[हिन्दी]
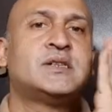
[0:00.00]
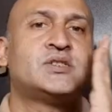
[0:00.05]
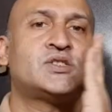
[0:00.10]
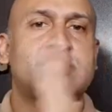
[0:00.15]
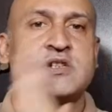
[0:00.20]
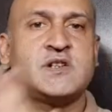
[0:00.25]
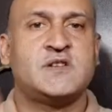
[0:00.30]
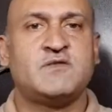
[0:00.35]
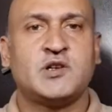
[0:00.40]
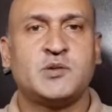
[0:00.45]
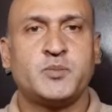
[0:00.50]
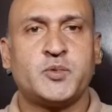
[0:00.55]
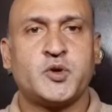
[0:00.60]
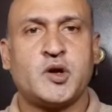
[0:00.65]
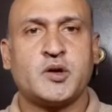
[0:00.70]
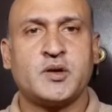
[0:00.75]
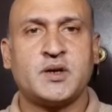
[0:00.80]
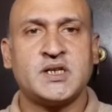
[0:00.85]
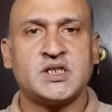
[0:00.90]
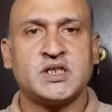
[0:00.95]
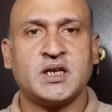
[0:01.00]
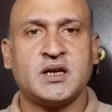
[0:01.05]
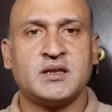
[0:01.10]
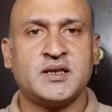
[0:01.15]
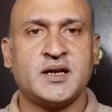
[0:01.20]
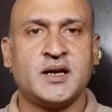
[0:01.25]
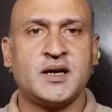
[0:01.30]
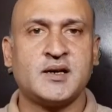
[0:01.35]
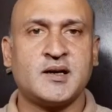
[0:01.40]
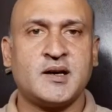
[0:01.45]
स्टीवर्ट ब्रॉड ने
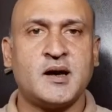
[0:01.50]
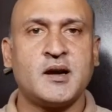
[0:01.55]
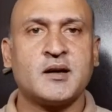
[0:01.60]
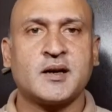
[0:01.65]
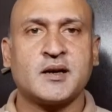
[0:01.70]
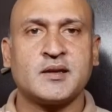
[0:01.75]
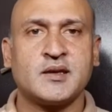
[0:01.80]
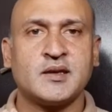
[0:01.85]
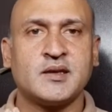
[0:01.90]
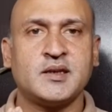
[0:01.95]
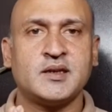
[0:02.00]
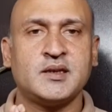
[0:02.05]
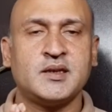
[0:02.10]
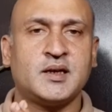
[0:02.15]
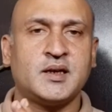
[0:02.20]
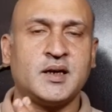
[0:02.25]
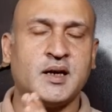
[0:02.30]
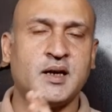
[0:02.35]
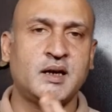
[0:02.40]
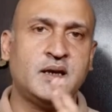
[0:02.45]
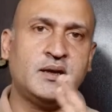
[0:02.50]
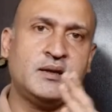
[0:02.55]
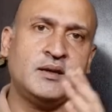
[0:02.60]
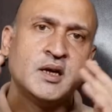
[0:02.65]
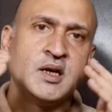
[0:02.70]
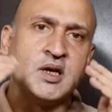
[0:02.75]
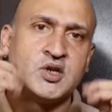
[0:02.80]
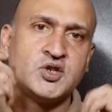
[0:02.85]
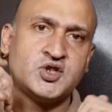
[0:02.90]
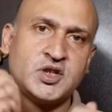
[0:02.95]
शानदार कारकर्दगी दिखाई
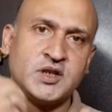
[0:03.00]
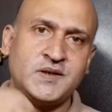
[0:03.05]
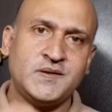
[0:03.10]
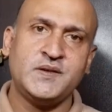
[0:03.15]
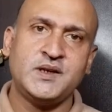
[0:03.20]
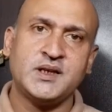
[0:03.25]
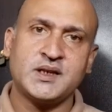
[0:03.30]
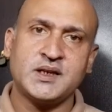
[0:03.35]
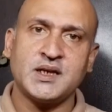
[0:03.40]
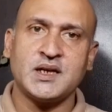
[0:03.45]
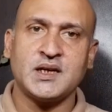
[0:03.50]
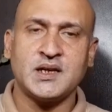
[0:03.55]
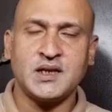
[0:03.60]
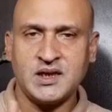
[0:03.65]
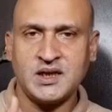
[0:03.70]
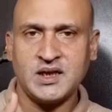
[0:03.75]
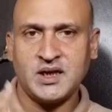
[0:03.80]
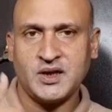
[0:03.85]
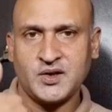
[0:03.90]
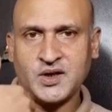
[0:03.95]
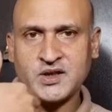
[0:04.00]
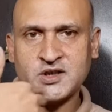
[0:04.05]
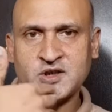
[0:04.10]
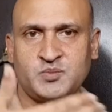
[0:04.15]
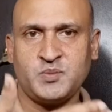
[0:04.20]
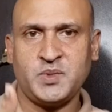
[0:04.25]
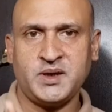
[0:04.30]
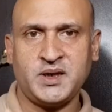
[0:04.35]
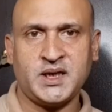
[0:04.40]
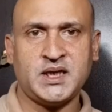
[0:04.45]
छः विकटें ली रन्स
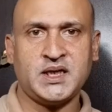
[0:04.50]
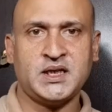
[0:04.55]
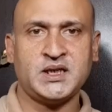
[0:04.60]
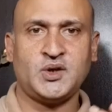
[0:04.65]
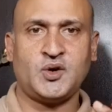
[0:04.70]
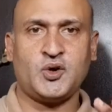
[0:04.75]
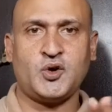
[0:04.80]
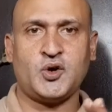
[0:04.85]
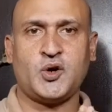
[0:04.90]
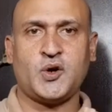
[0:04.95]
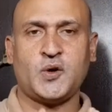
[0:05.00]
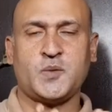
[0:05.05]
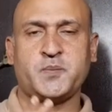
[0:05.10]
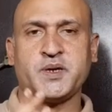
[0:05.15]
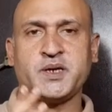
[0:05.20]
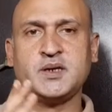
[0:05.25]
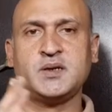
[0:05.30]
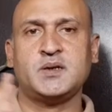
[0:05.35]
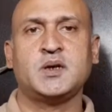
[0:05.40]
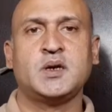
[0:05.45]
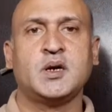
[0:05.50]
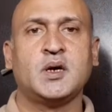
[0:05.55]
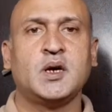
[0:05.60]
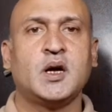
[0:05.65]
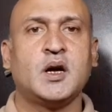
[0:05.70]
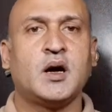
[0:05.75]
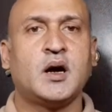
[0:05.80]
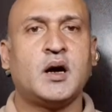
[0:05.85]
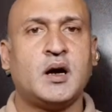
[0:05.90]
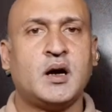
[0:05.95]
बनाए और फिर
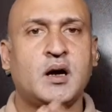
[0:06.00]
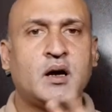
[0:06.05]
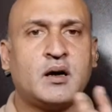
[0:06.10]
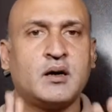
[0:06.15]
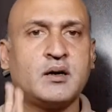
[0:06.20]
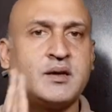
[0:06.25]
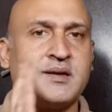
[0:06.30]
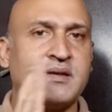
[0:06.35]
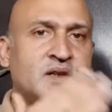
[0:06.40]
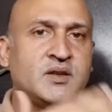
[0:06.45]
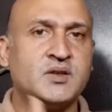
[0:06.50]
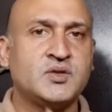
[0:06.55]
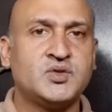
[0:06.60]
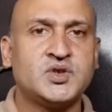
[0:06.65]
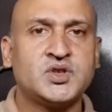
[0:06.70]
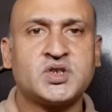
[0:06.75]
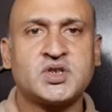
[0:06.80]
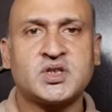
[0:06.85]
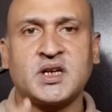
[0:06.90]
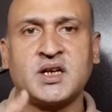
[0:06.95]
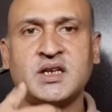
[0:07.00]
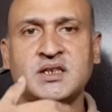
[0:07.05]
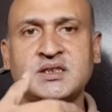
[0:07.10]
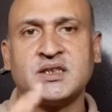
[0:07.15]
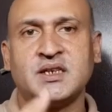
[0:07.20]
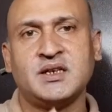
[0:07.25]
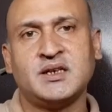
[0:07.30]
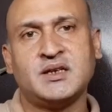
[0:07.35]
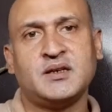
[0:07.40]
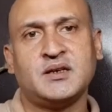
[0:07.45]
जिस तरह
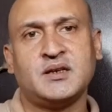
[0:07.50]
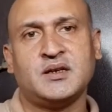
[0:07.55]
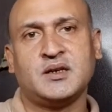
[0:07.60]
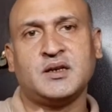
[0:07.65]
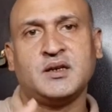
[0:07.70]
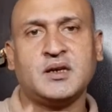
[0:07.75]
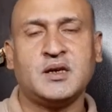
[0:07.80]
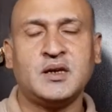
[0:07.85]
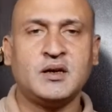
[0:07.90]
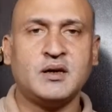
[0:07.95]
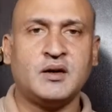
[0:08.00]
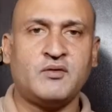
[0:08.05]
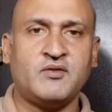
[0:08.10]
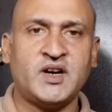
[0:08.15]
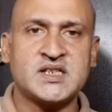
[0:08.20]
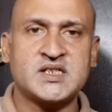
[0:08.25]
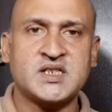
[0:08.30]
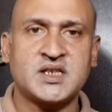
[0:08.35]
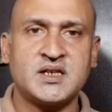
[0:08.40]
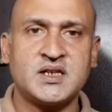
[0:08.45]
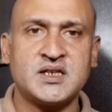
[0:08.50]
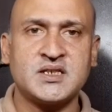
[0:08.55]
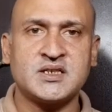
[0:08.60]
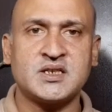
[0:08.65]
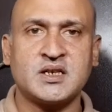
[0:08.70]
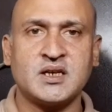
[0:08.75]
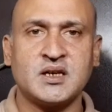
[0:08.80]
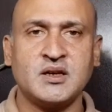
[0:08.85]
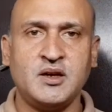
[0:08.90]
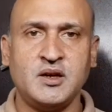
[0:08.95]
से वेस्ट
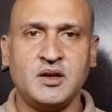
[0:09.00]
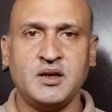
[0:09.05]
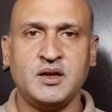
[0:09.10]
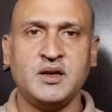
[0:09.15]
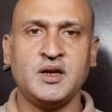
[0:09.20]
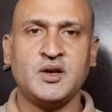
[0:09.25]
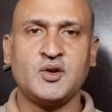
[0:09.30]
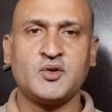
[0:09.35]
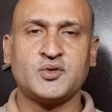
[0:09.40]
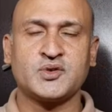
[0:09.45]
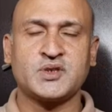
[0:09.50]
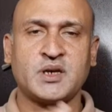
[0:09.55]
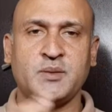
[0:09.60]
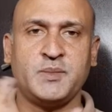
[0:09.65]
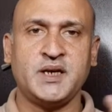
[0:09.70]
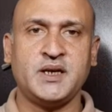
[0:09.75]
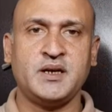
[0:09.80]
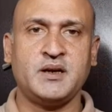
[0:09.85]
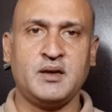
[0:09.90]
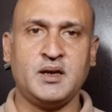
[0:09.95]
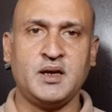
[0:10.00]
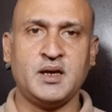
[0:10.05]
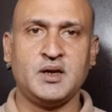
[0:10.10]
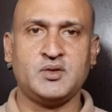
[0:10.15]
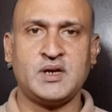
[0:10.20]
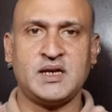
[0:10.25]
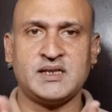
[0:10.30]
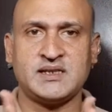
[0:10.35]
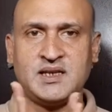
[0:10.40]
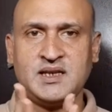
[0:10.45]
इंडीज़ की इनिंग को समेट दिया
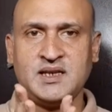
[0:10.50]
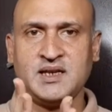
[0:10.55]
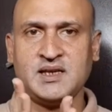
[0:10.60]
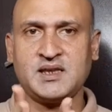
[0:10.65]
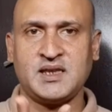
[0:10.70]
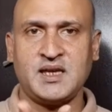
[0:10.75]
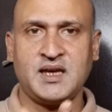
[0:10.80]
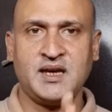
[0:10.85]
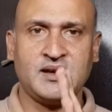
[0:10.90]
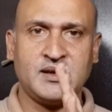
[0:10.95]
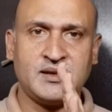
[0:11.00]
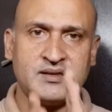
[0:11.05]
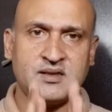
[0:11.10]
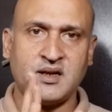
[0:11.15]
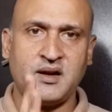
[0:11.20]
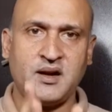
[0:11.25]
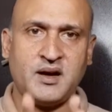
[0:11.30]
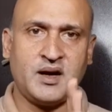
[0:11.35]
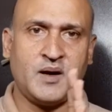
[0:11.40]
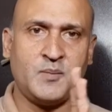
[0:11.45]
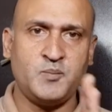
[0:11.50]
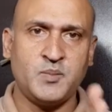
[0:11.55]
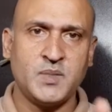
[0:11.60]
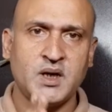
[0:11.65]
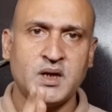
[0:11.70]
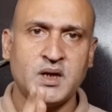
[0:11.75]
तो ऐसा लगता है कि जनाब